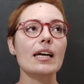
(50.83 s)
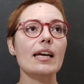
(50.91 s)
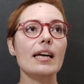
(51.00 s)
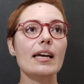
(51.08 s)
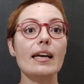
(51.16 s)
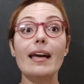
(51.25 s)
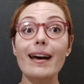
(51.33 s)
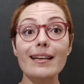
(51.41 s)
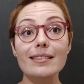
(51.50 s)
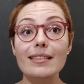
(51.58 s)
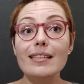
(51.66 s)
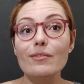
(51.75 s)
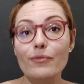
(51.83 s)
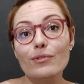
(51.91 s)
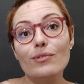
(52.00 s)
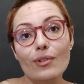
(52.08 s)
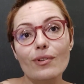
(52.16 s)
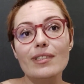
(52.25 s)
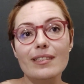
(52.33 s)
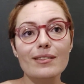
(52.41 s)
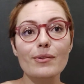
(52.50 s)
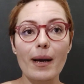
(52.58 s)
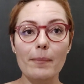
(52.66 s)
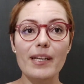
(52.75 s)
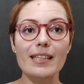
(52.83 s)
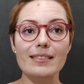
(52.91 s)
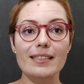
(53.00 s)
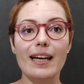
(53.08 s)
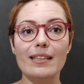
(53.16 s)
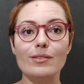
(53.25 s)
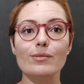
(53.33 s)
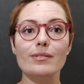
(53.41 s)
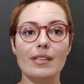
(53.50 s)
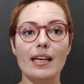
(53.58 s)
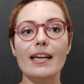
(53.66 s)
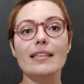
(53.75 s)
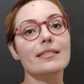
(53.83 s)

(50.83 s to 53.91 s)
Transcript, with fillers: é, é assim que funciona o aprendizado, né?